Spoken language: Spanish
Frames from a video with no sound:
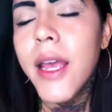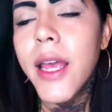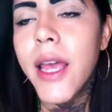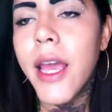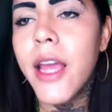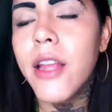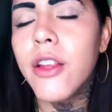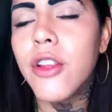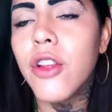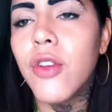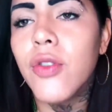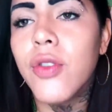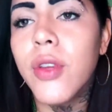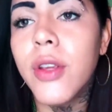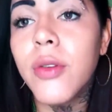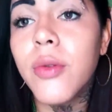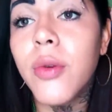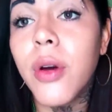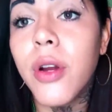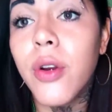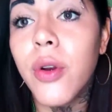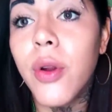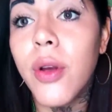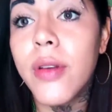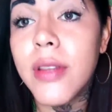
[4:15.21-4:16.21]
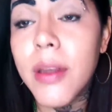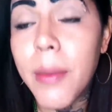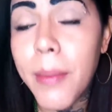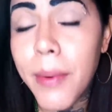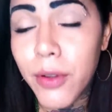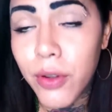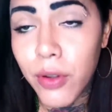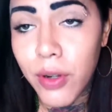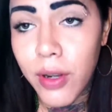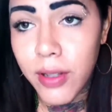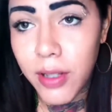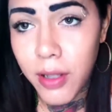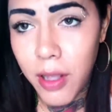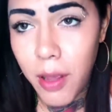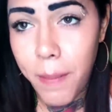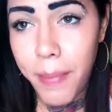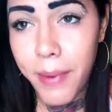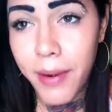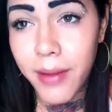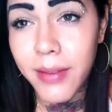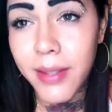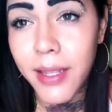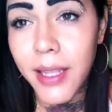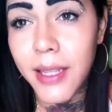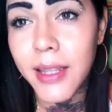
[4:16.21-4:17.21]
Entonces, cuando esa persona se me
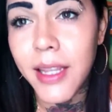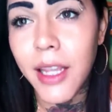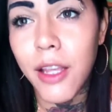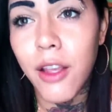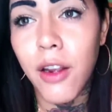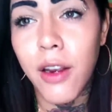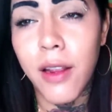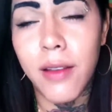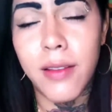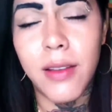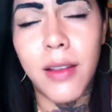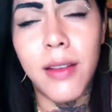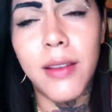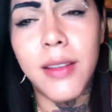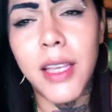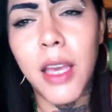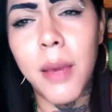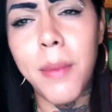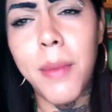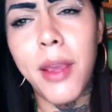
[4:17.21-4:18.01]
presenta, yo le dije, ¿sabes qué?